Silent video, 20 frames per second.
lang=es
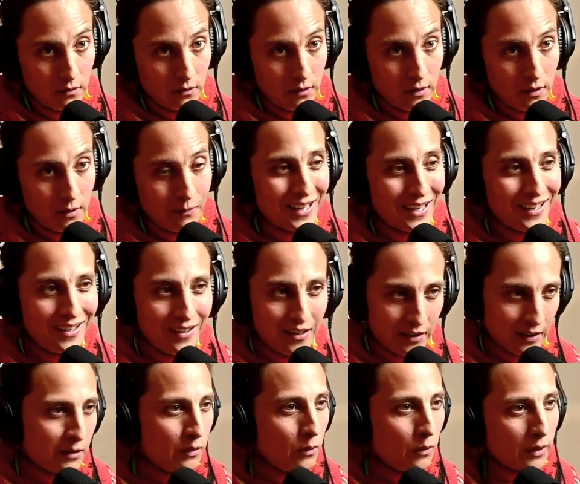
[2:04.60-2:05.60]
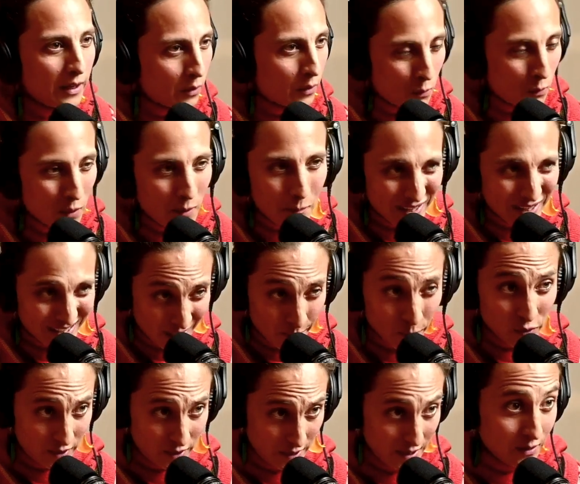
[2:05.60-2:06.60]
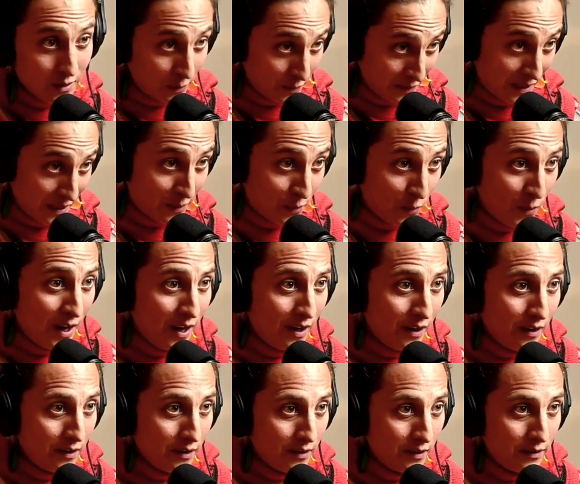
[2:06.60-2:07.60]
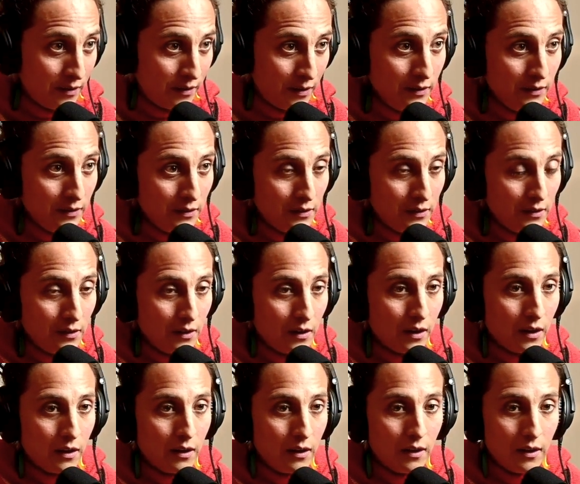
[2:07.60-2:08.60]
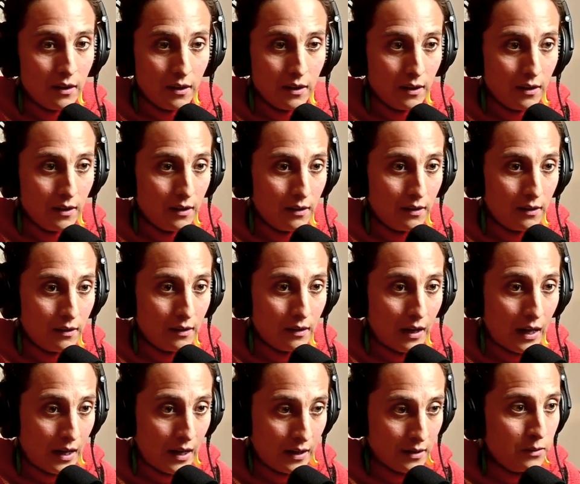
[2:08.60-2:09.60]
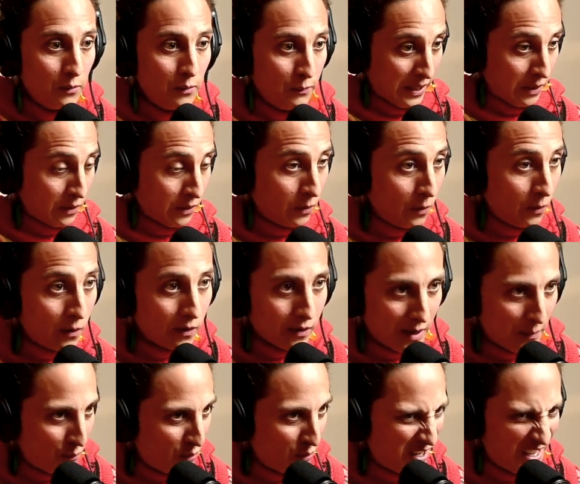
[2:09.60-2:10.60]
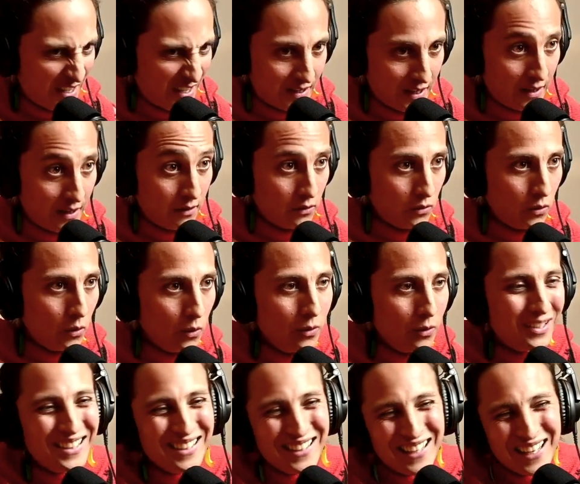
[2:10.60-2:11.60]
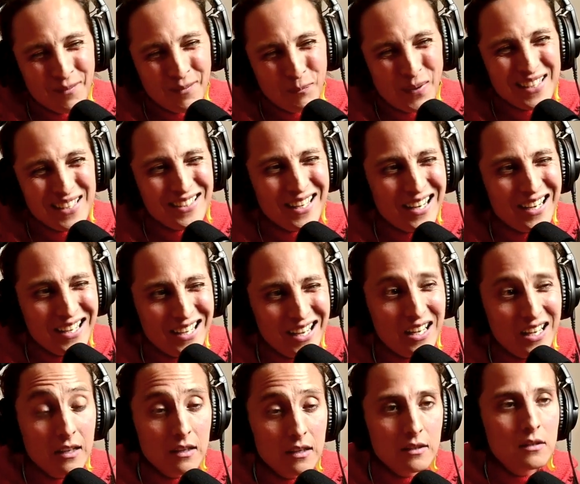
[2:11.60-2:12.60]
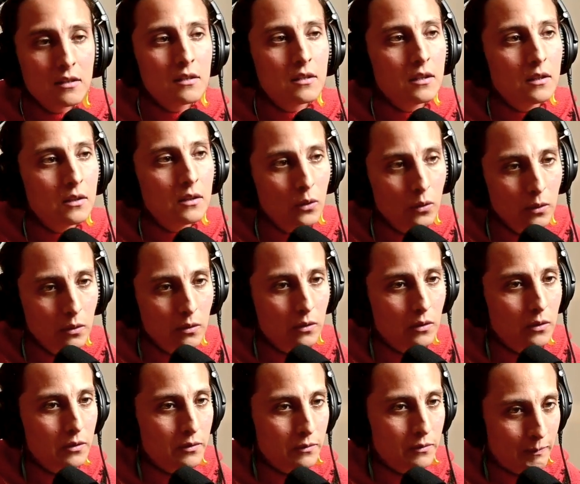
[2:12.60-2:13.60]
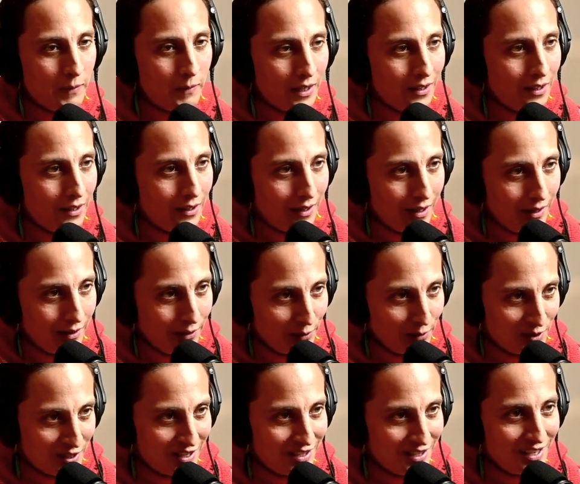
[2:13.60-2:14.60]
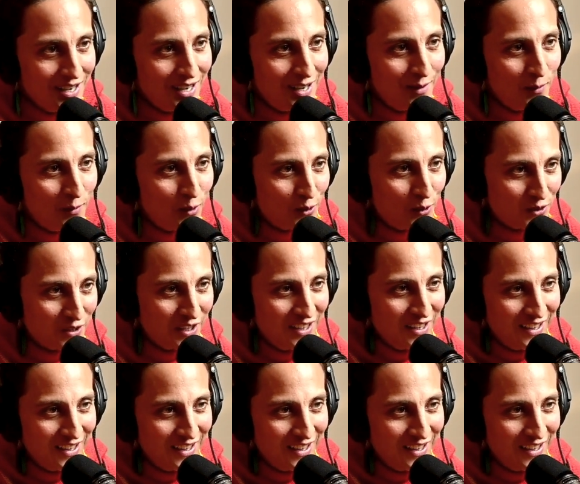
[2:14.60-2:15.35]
imagínate, es lo que, como empezamos esto, tal cual, ¿no? Eh, haz lo mejor que puedas en todo. ¿Qué pasaría si todos los mexicanos hiciéramos